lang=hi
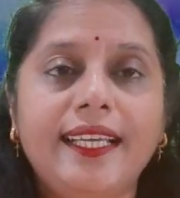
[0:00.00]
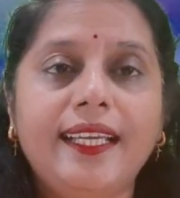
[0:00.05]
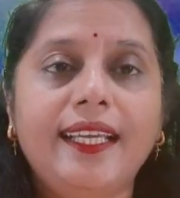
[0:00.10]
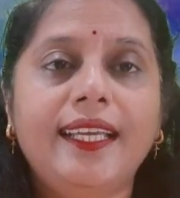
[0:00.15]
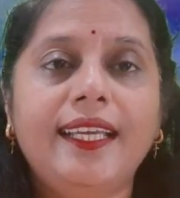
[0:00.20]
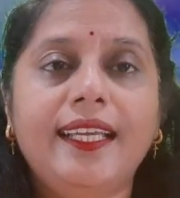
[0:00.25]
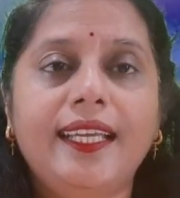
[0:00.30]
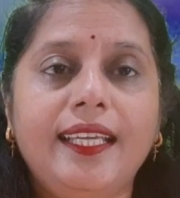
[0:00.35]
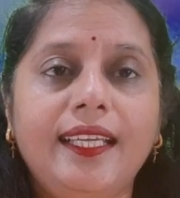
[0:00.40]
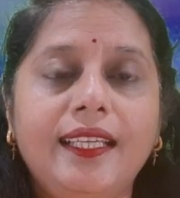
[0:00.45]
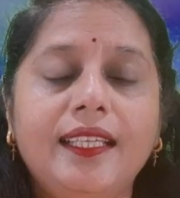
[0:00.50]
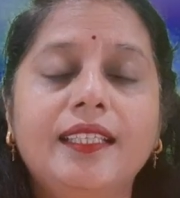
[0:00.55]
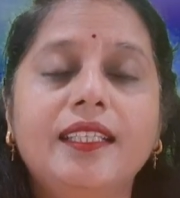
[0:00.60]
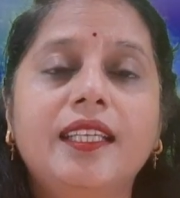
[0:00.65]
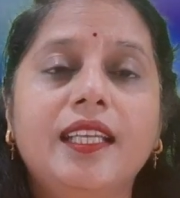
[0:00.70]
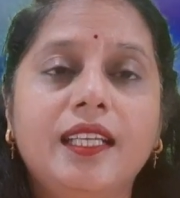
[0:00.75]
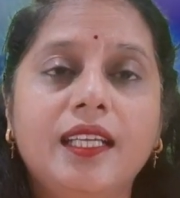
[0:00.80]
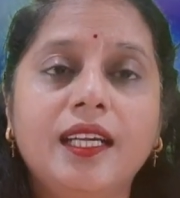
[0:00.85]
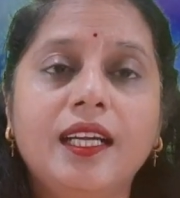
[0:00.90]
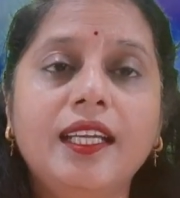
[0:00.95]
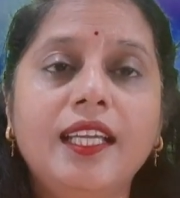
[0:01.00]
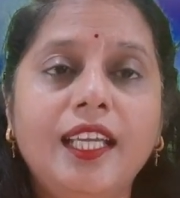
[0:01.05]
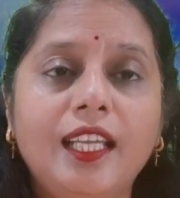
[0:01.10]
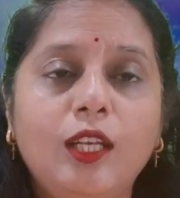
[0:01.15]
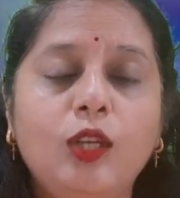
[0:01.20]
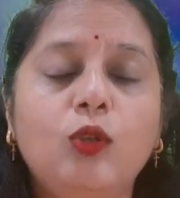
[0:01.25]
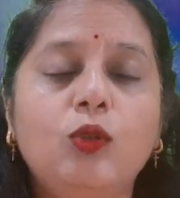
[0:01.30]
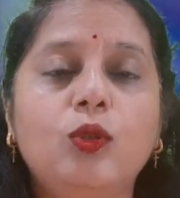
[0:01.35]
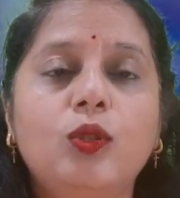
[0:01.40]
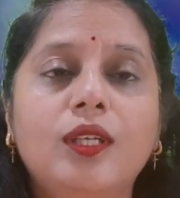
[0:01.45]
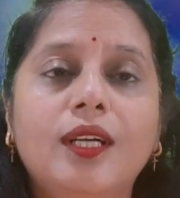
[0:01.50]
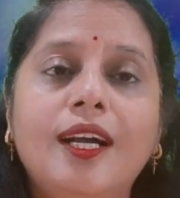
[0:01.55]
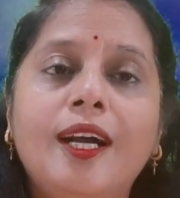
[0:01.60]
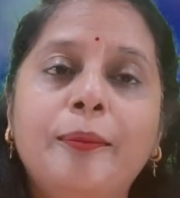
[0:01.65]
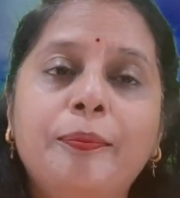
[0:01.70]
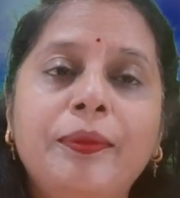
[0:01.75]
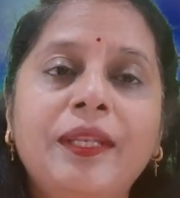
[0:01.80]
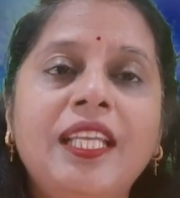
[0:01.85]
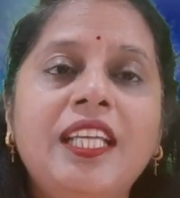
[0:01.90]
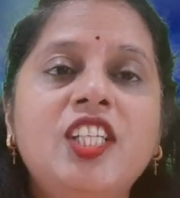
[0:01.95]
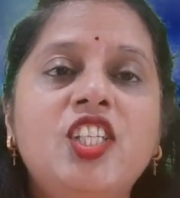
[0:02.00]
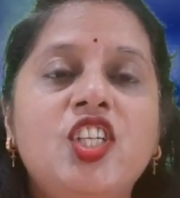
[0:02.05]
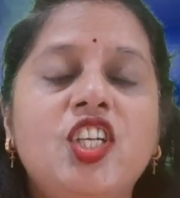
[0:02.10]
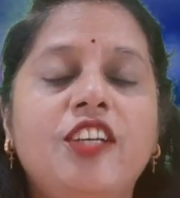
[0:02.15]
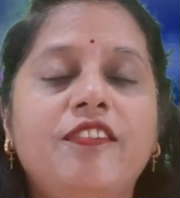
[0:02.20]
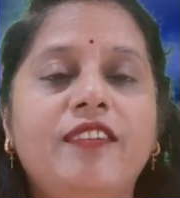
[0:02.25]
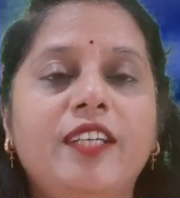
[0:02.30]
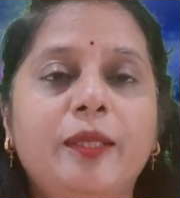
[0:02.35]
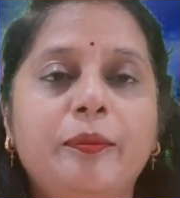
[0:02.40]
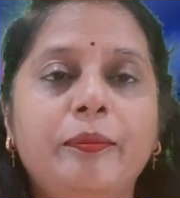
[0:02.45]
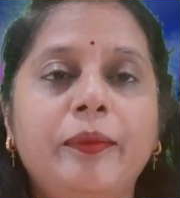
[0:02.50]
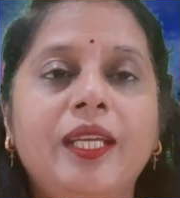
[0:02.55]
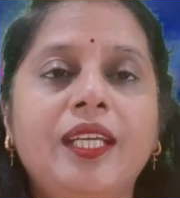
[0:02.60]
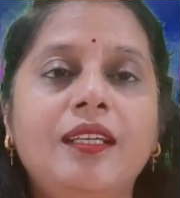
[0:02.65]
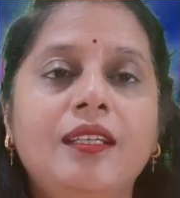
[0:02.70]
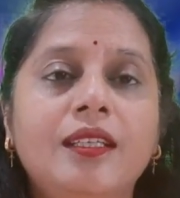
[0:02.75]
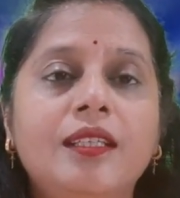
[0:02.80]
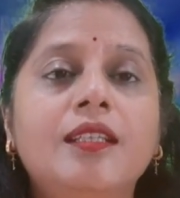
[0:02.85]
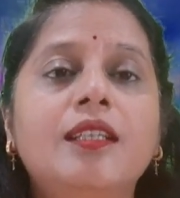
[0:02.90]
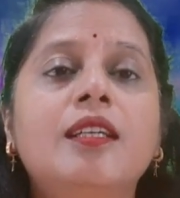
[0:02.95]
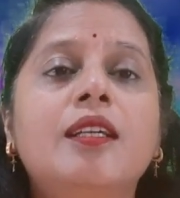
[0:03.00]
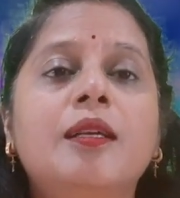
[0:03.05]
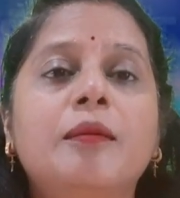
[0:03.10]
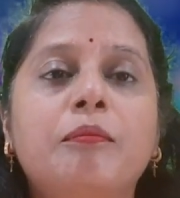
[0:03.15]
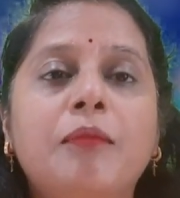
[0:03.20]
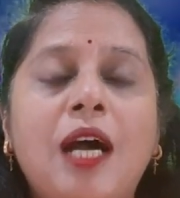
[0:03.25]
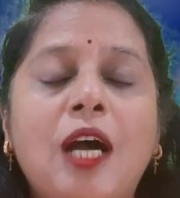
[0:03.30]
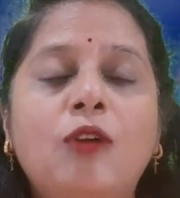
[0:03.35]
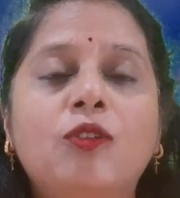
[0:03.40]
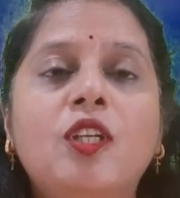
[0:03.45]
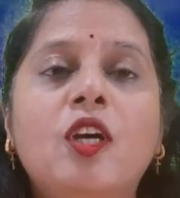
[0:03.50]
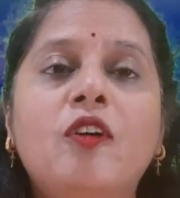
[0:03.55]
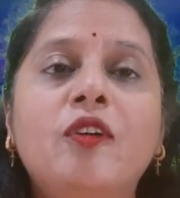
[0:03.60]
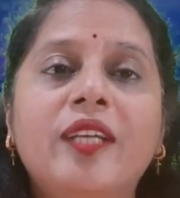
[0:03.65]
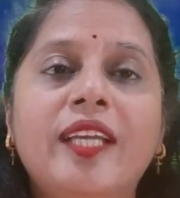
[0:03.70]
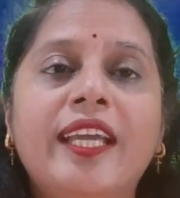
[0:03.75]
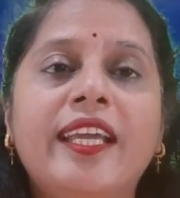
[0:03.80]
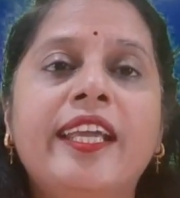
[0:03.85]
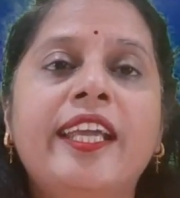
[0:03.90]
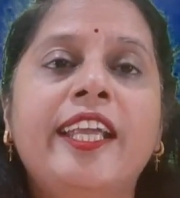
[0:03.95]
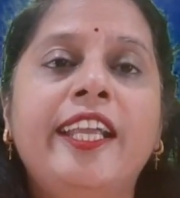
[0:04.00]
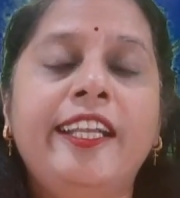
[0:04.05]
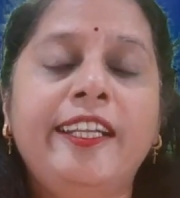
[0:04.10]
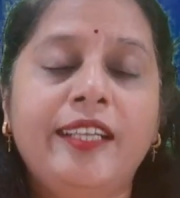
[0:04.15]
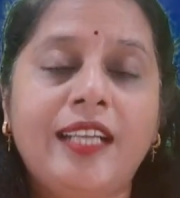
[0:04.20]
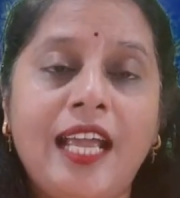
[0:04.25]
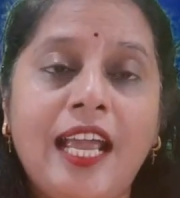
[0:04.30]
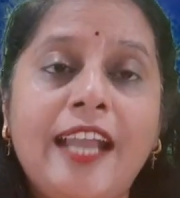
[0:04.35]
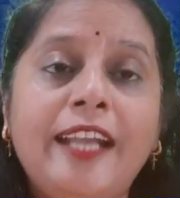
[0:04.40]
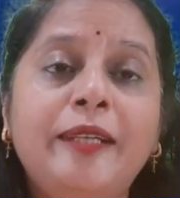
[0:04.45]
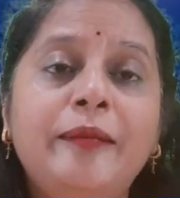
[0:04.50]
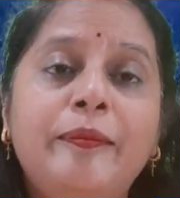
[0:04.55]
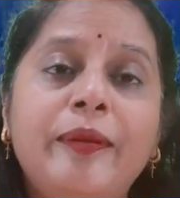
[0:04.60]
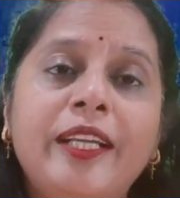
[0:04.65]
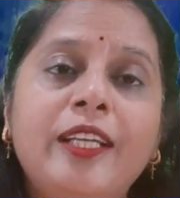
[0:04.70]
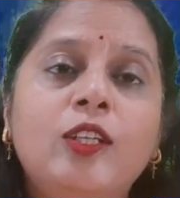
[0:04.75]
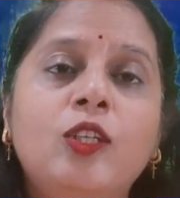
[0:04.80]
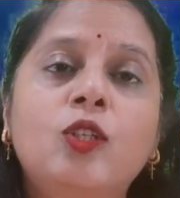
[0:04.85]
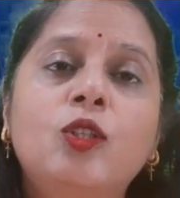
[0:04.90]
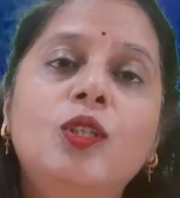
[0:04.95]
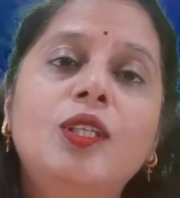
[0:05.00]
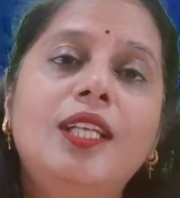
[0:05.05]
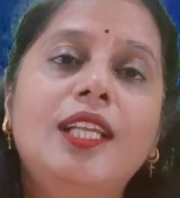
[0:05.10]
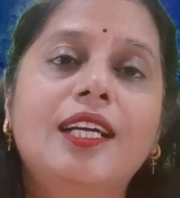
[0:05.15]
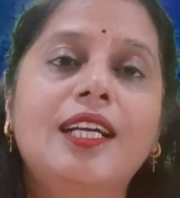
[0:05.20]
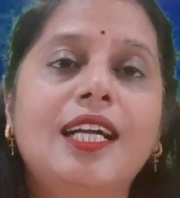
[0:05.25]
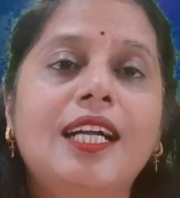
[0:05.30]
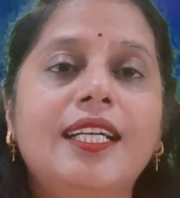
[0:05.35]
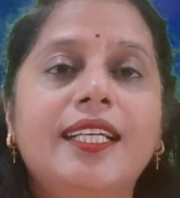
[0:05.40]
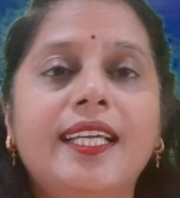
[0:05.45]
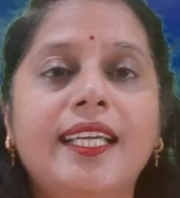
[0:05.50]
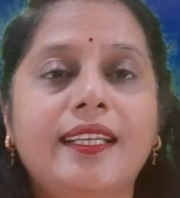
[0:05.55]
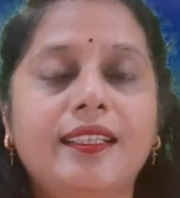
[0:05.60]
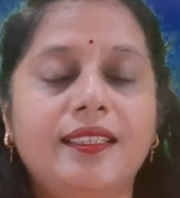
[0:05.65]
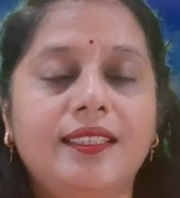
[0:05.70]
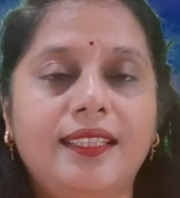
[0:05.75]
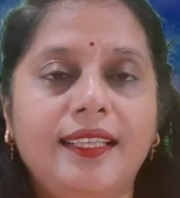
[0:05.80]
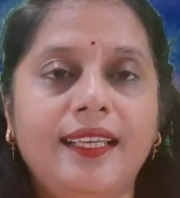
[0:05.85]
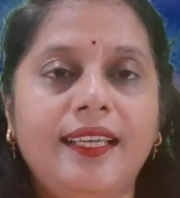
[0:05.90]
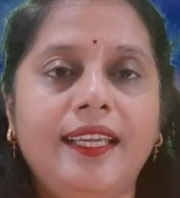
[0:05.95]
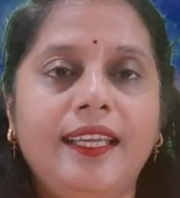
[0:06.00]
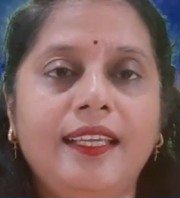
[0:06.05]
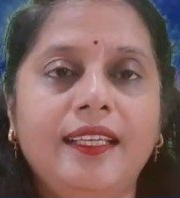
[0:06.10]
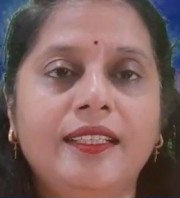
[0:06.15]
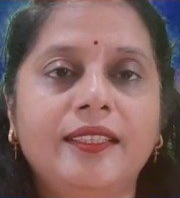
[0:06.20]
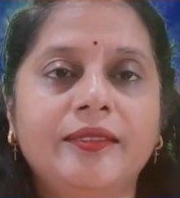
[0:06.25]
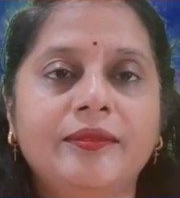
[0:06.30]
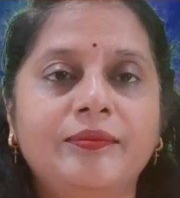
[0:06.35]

ये है कि कई लोग अपने जीवन में भावनाओं के हैंड ब्रेक को लगा के रखते हैं